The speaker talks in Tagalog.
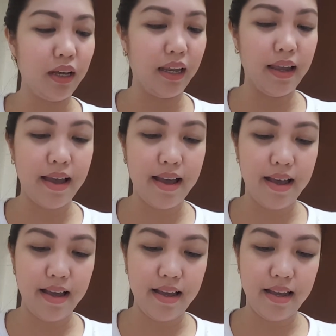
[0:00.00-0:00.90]

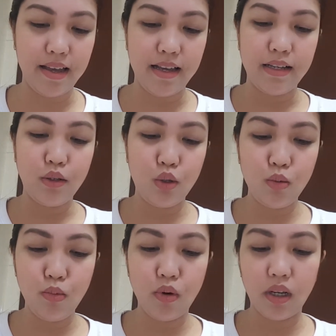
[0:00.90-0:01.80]
Kaya,
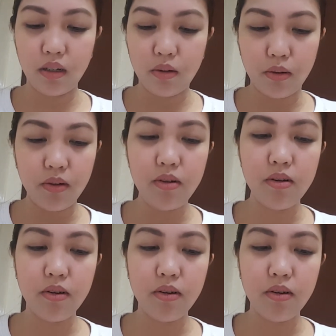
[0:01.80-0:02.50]
susubukan ko.